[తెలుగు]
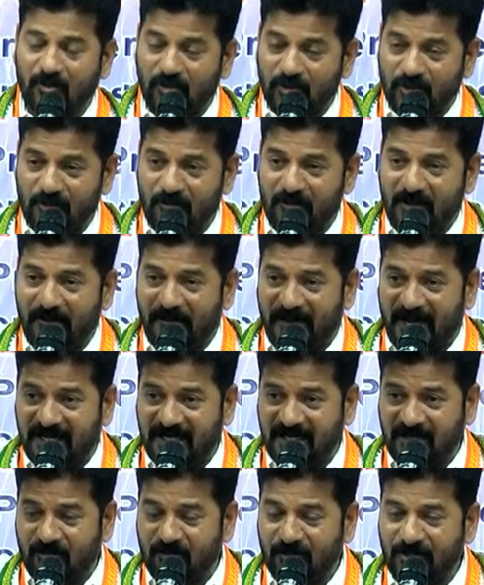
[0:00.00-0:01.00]
కుటుంబ
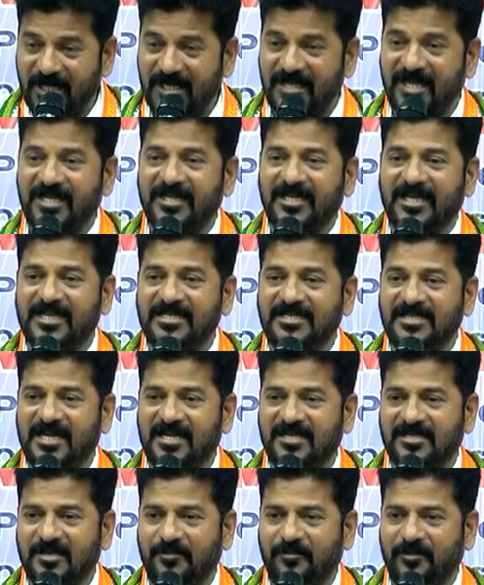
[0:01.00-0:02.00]
పాలన ఉండదని
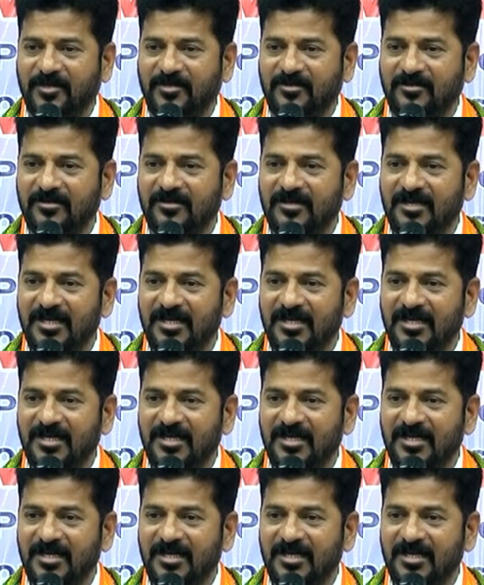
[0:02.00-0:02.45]
కేసీఆర్ చెప్పిండు